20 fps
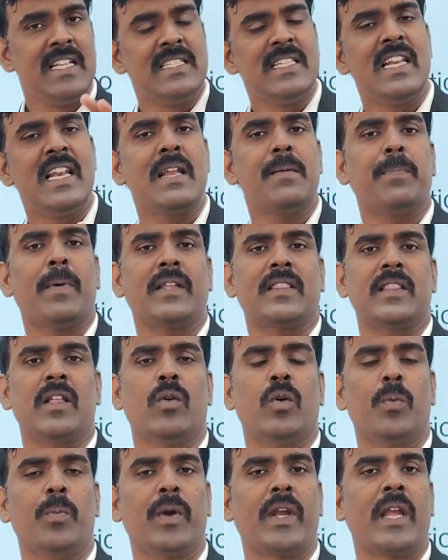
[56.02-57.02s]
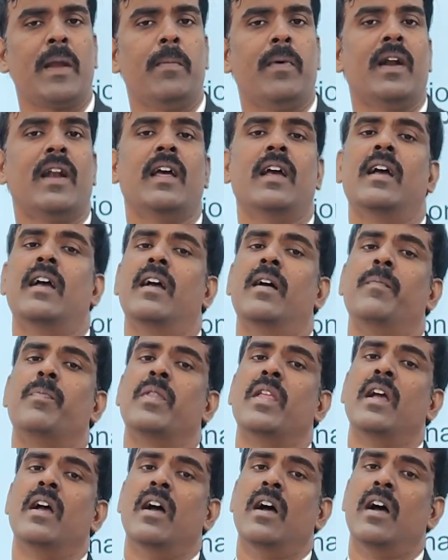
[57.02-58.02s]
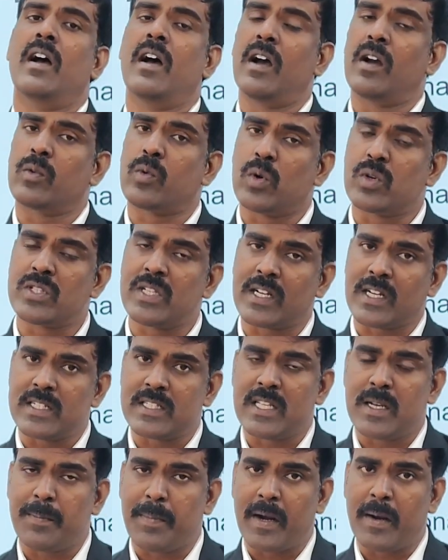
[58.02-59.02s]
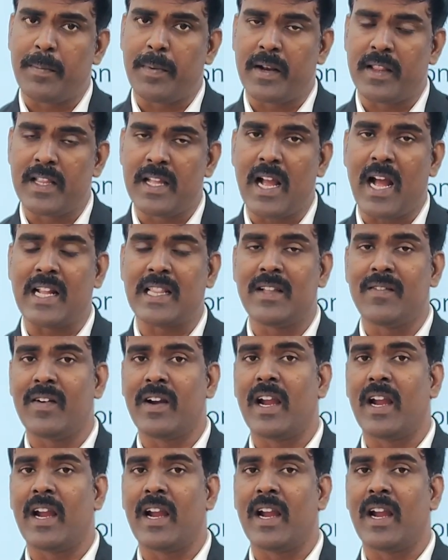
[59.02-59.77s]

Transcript: இன்ஜினியரிங் பார்த்தோன்னா ஒரு முக்கியமான கோர்ஸாக கன்சிடர் பண்ணப்படுது அந்த